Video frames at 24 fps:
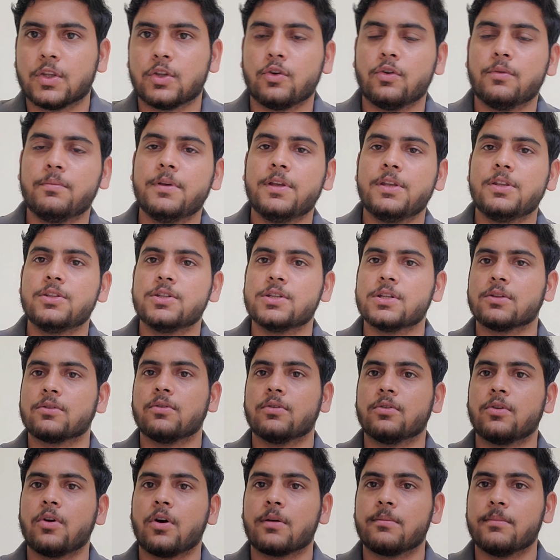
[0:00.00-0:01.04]
तो भी इंजन
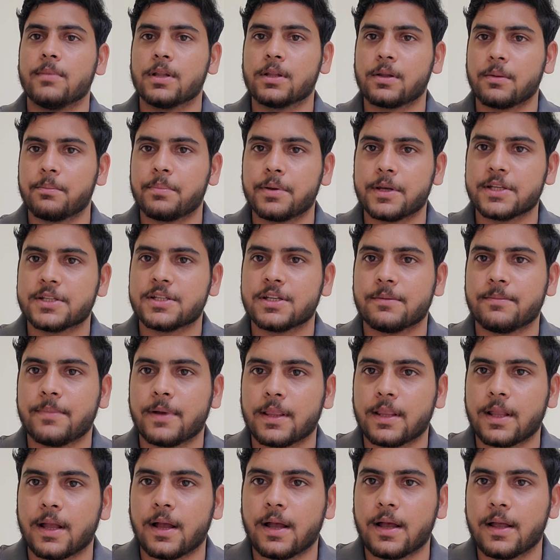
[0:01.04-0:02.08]
को नॉर्मल टेम्परेचर
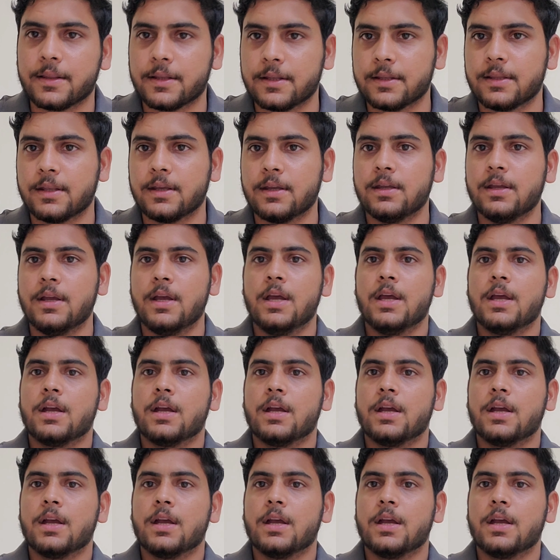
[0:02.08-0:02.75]
पर आने दें